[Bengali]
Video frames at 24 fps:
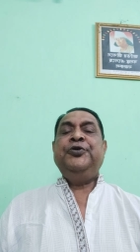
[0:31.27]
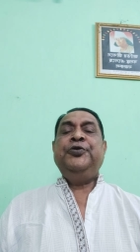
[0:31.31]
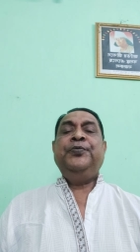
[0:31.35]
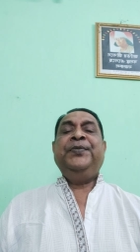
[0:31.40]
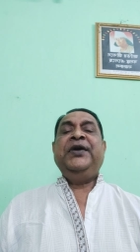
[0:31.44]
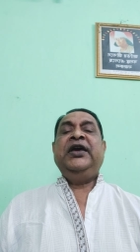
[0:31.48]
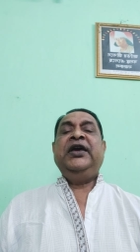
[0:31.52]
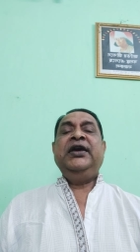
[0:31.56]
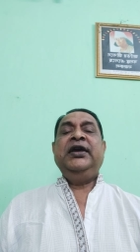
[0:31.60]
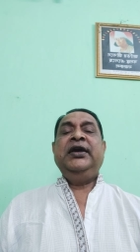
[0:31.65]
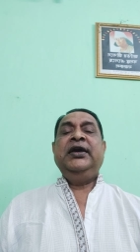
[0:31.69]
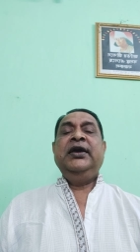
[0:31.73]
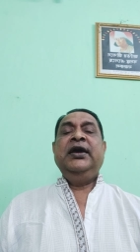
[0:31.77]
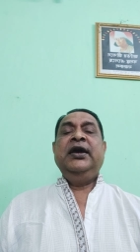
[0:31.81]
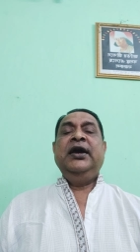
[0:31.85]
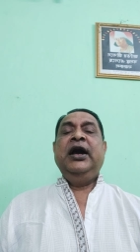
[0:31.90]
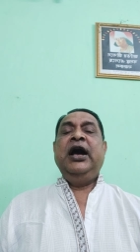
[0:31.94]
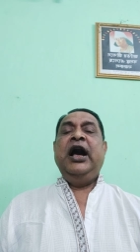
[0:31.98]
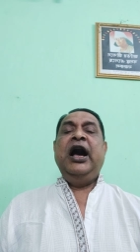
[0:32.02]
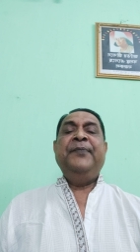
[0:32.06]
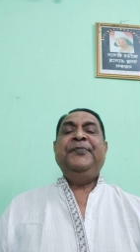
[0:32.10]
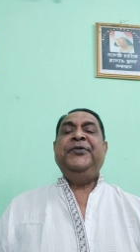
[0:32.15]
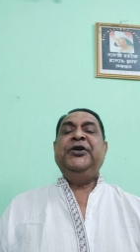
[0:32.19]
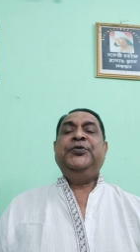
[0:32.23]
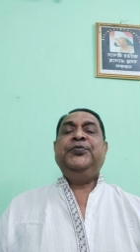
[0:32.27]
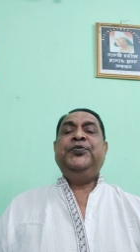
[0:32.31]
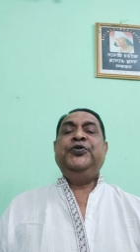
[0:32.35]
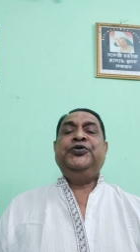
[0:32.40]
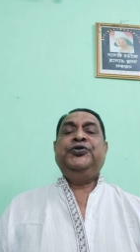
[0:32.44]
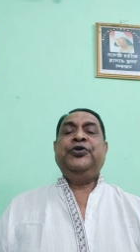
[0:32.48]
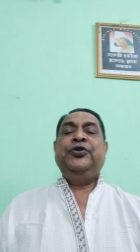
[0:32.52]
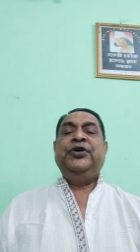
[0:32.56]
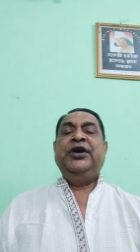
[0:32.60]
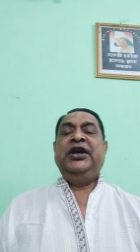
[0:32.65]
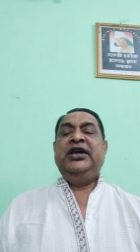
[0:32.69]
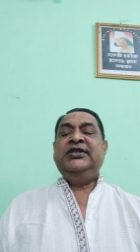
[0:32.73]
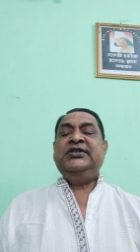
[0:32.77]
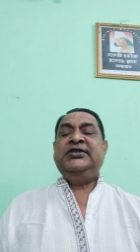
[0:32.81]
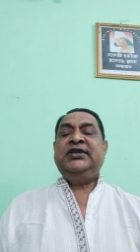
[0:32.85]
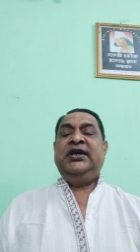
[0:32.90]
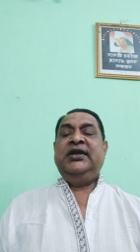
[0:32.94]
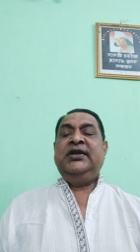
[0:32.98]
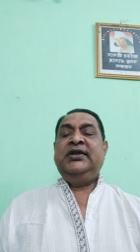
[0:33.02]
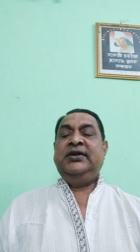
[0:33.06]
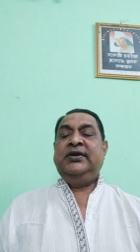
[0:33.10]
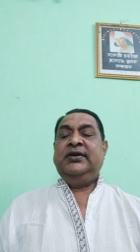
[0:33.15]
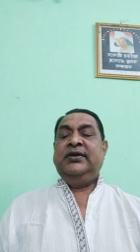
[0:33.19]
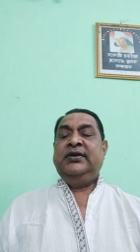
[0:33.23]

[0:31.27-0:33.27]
রূপে আবির্ভূত হয়েছেন